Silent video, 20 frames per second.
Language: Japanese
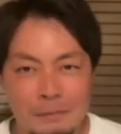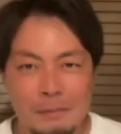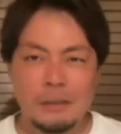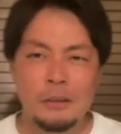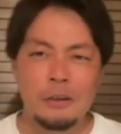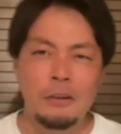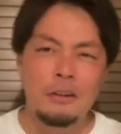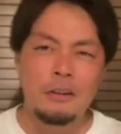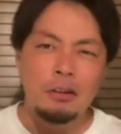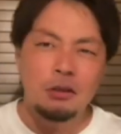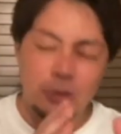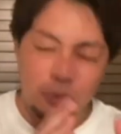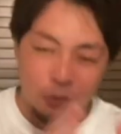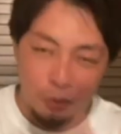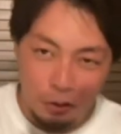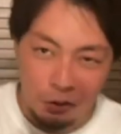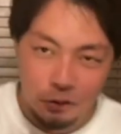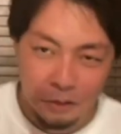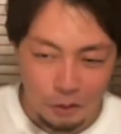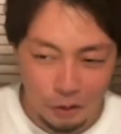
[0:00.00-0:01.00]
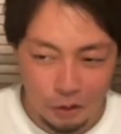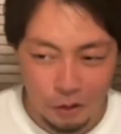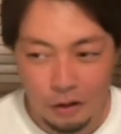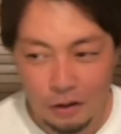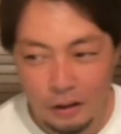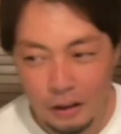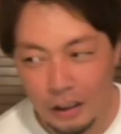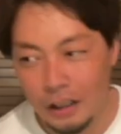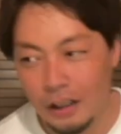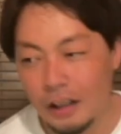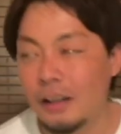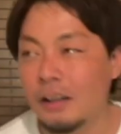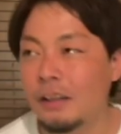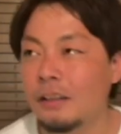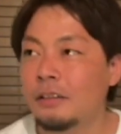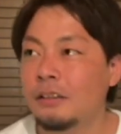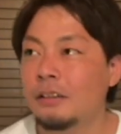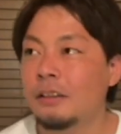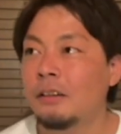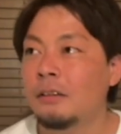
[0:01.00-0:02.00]
まあ、そのところどころ、
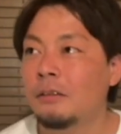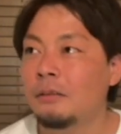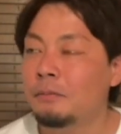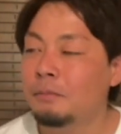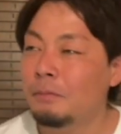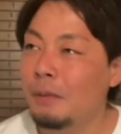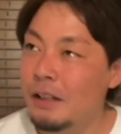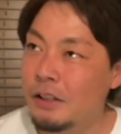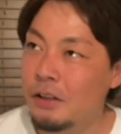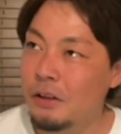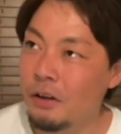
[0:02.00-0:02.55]
場